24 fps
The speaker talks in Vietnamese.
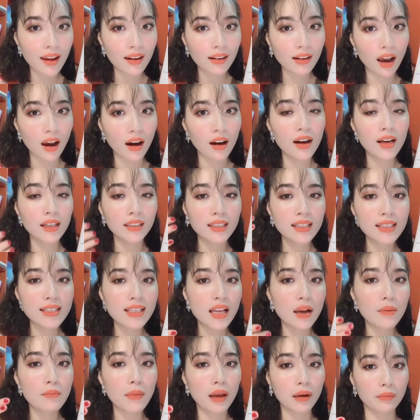đó thì
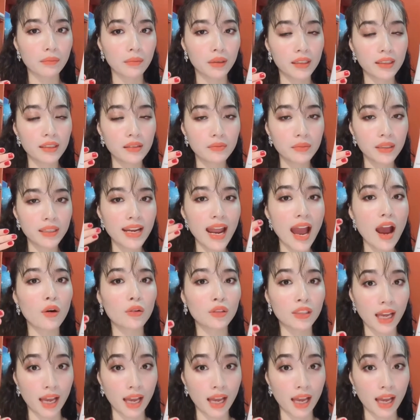da mặt mới mới đào